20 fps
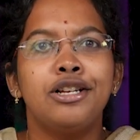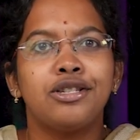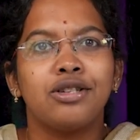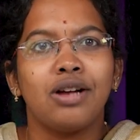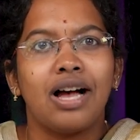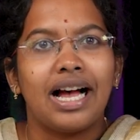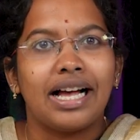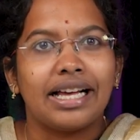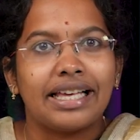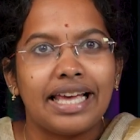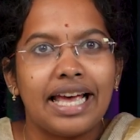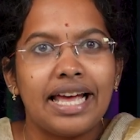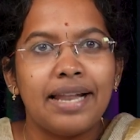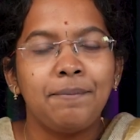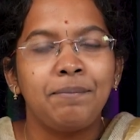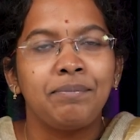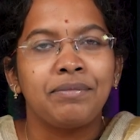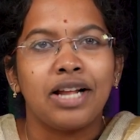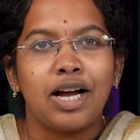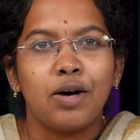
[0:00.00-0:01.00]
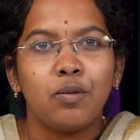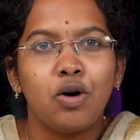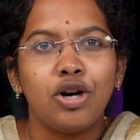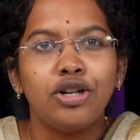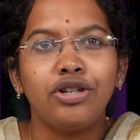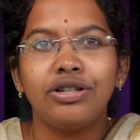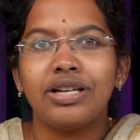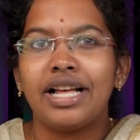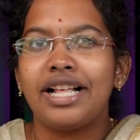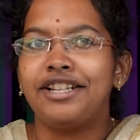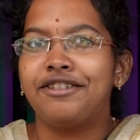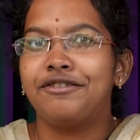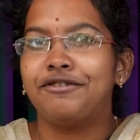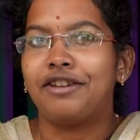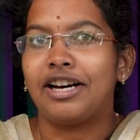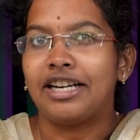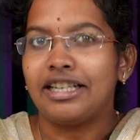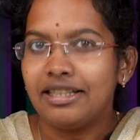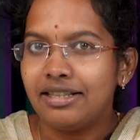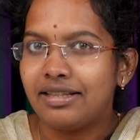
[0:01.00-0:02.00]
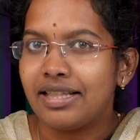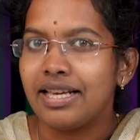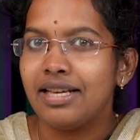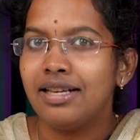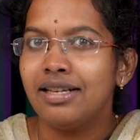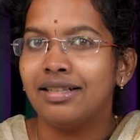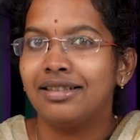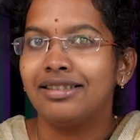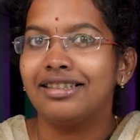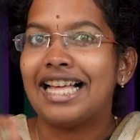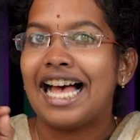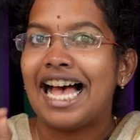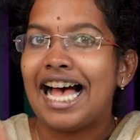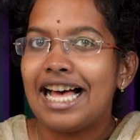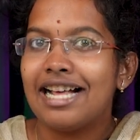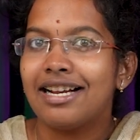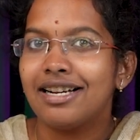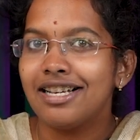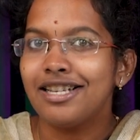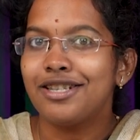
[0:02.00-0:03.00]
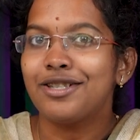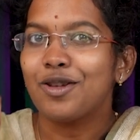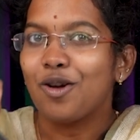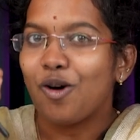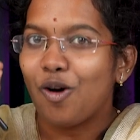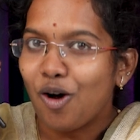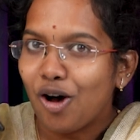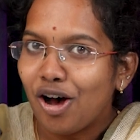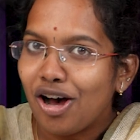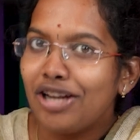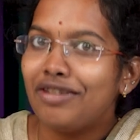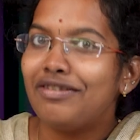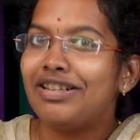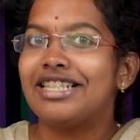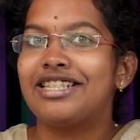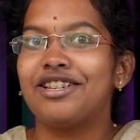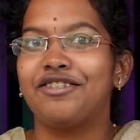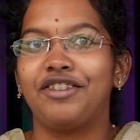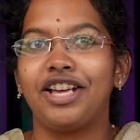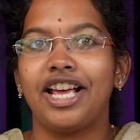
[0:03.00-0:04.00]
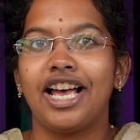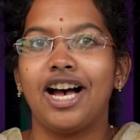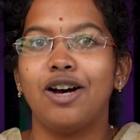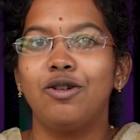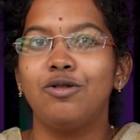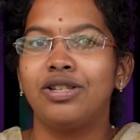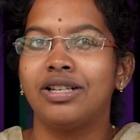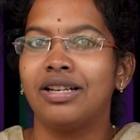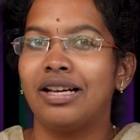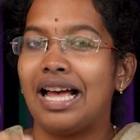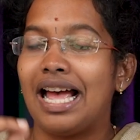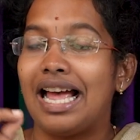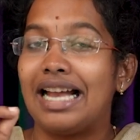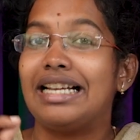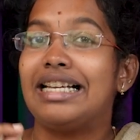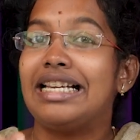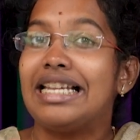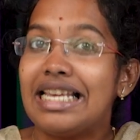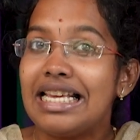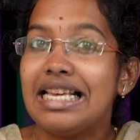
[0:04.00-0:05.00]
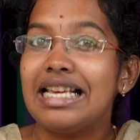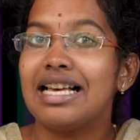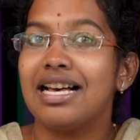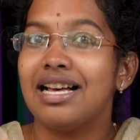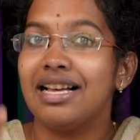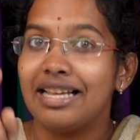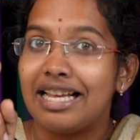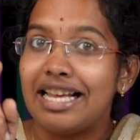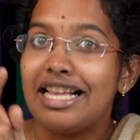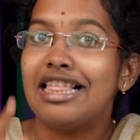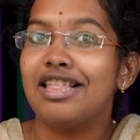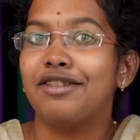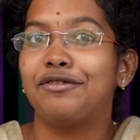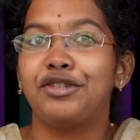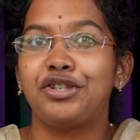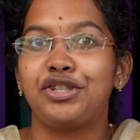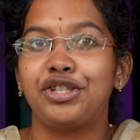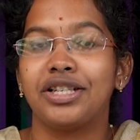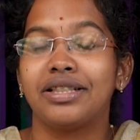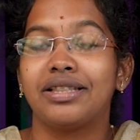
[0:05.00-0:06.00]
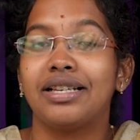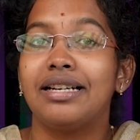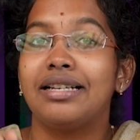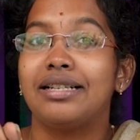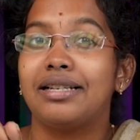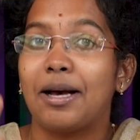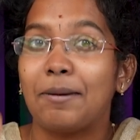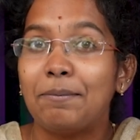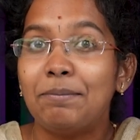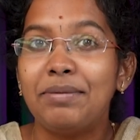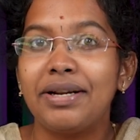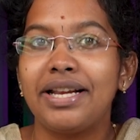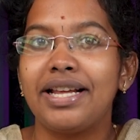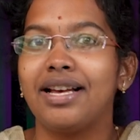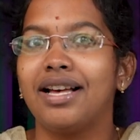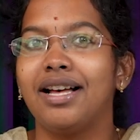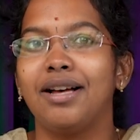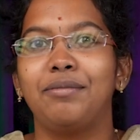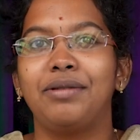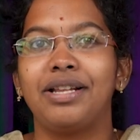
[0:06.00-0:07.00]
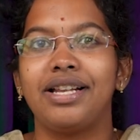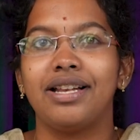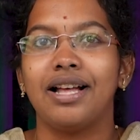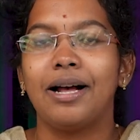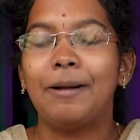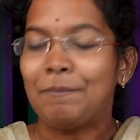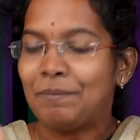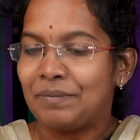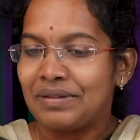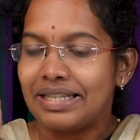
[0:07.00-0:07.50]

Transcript: ஸோ அகேன் ஐ வாண்ட் டு டெல் யூ ஒன் திங் தேர் இஸ் ஆல்வேஸ் அ வே அவுட் அண்ட் நீங்கள் இந்த விஷயத்த நம்புறீங்க அப்படின்னா